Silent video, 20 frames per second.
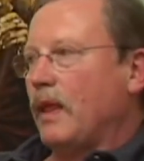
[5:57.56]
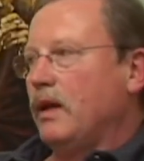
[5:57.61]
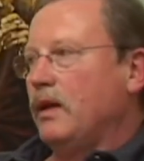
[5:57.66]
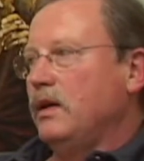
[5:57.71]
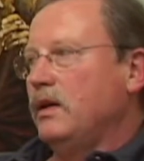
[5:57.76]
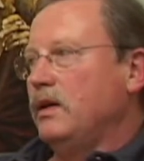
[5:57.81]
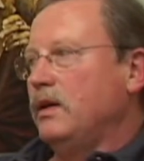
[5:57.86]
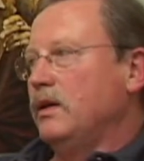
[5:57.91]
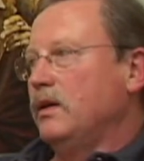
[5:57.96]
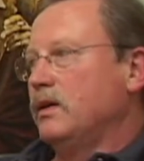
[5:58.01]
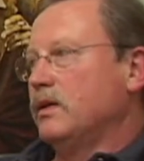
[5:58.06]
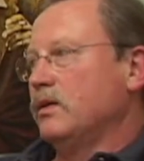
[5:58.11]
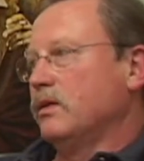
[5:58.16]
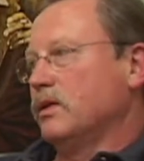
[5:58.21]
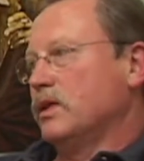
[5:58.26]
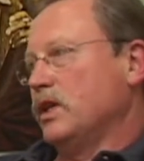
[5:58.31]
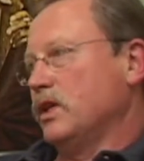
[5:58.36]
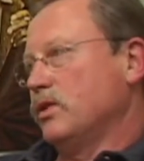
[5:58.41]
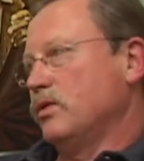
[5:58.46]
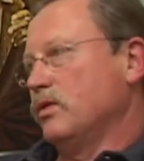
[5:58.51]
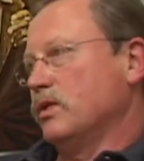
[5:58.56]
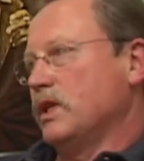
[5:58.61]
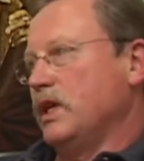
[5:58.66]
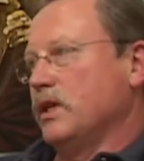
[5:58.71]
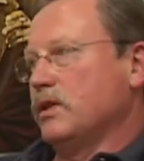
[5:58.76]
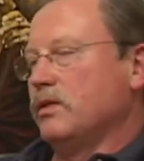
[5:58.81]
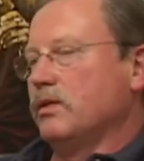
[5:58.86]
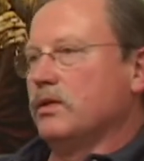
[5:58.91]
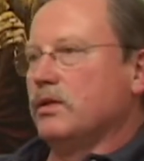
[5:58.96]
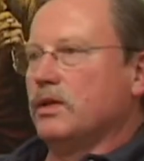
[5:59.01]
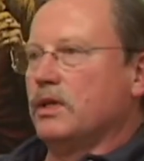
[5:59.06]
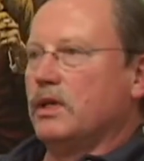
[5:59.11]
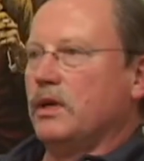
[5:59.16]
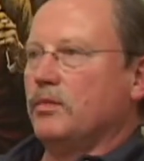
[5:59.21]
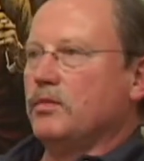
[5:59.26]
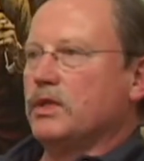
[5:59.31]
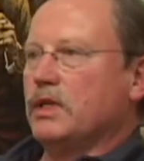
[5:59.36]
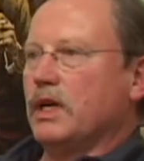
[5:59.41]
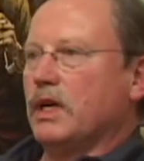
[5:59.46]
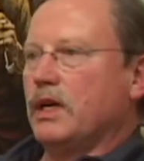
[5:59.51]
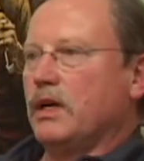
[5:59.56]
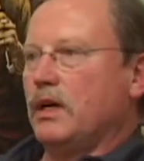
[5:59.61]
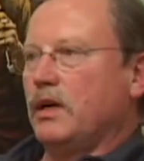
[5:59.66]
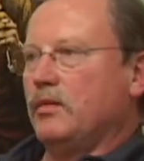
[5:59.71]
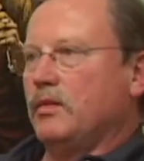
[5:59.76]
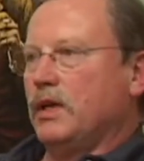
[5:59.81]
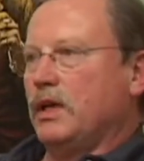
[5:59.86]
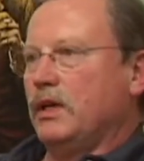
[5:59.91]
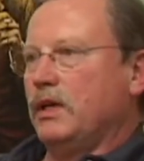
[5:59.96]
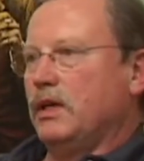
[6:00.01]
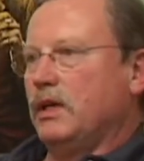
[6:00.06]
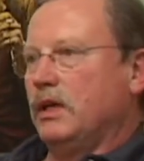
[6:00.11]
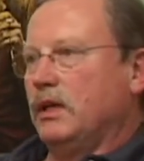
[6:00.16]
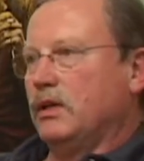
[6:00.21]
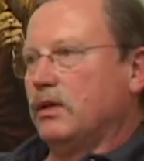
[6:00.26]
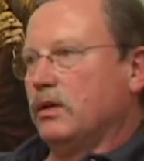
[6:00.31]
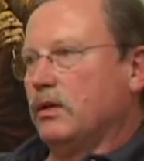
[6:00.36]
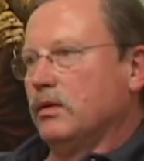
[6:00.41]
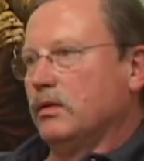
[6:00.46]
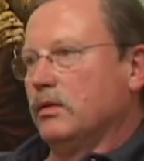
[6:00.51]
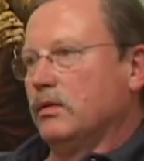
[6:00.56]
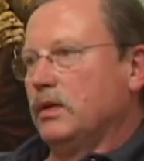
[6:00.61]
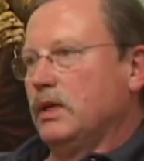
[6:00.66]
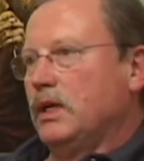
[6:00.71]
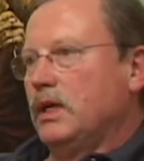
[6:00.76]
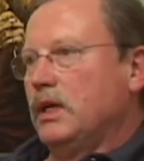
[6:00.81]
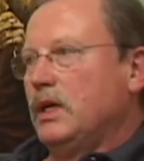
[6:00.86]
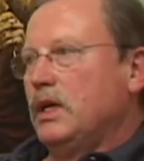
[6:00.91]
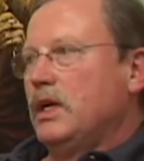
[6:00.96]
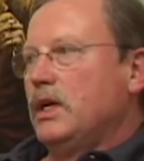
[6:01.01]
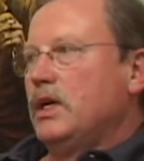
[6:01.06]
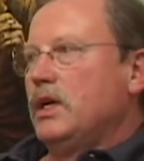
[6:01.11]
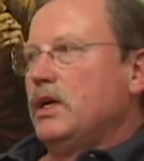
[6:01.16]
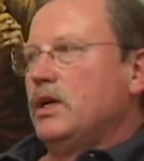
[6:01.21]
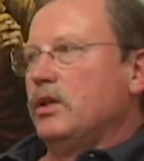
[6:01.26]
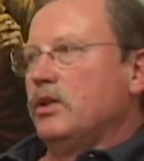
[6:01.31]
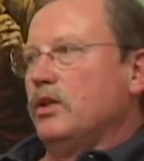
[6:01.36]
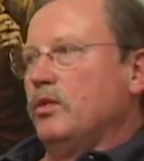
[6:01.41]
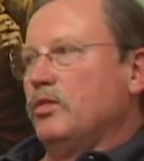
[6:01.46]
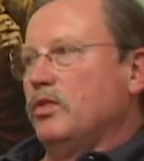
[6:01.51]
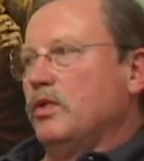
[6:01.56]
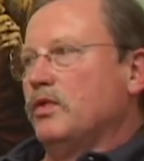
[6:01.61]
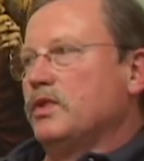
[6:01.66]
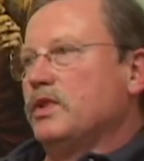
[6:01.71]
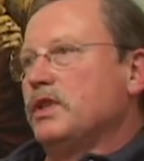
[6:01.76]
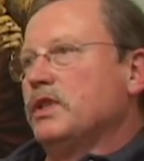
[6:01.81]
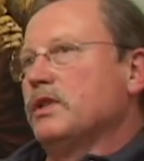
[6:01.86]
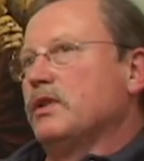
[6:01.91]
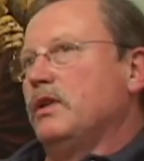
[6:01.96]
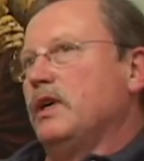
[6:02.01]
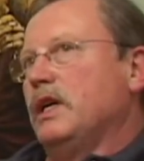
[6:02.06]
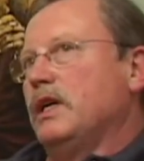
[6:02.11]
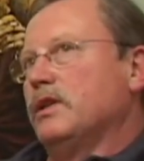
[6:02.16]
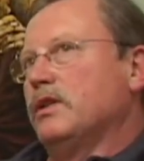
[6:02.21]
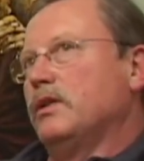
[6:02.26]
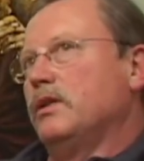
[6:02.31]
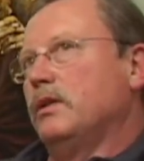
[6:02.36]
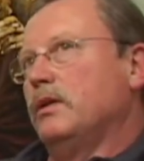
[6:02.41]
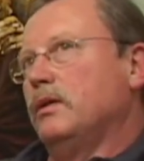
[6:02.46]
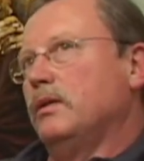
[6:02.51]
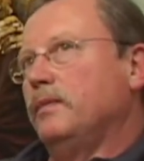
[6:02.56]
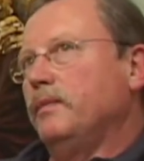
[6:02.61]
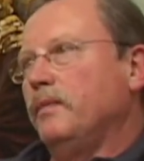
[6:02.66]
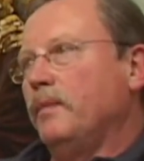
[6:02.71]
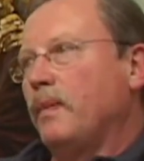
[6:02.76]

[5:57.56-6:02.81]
i od czasu do czasu coś tam brzdękałem na niej i to, to było wszystko aż do